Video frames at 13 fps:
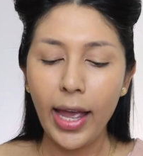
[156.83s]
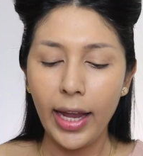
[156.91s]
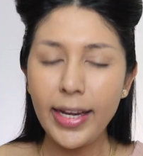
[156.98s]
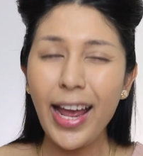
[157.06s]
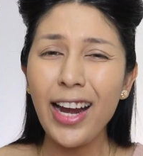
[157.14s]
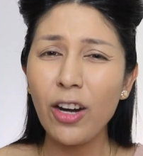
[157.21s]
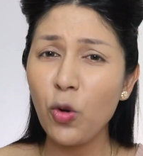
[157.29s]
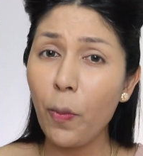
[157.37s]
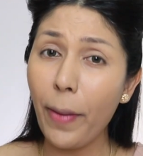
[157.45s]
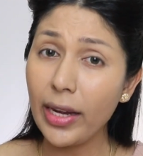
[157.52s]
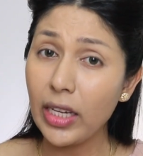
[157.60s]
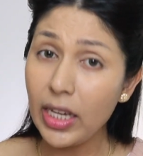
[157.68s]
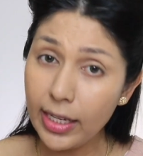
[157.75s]
ให้หน้าเราดูแม
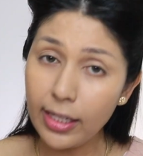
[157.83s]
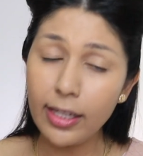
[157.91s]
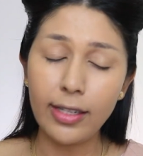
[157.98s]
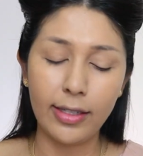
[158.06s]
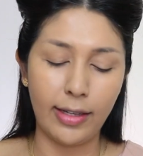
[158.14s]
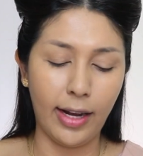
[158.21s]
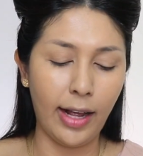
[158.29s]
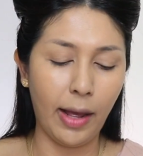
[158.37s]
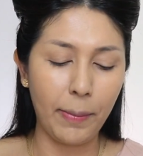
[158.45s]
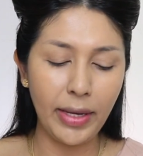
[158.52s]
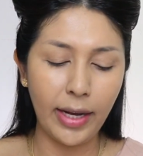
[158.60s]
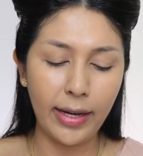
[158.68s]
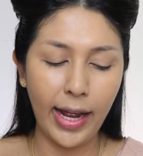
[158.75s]
ตต์นิดนึงนะคะ
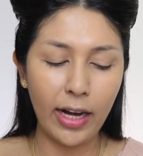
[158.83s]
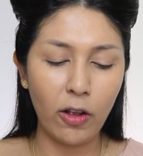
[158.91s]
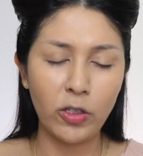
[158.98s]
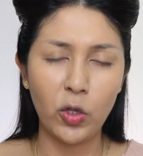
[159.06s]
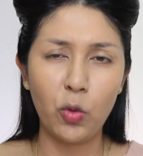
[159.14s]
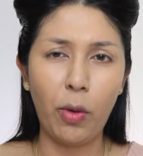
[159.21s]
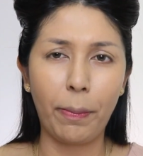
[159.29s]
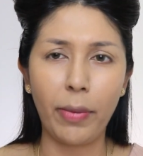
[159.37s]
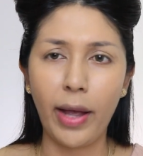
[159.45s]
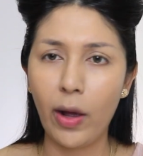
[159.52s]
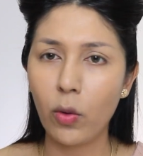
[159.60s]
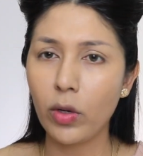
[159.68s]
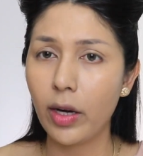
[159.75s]
ไม่งั้นหน้าเราจะดูแบบ
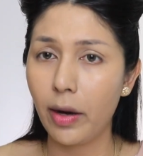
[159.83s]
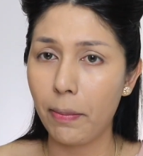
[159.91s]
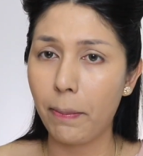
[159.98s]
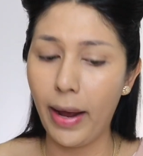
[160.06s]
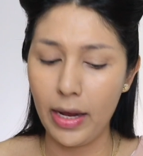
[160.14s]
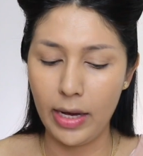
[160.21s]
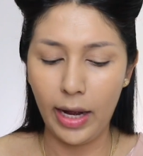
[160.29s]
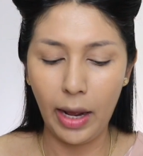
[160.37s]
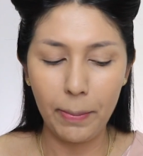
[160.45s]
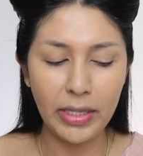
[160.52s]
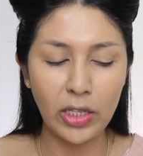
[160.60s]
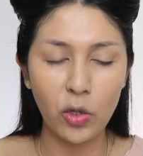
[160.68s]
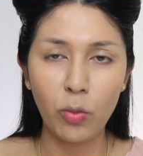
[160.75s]
เงาเกินไปนะคะ
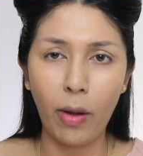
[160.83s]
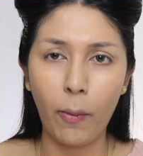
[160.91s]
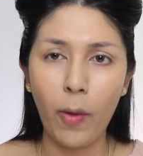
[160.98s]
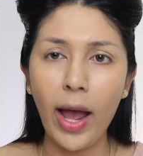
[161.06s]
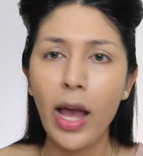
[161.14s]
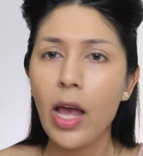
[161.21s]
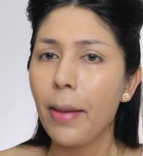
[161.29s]
มันจะดูแบบว่า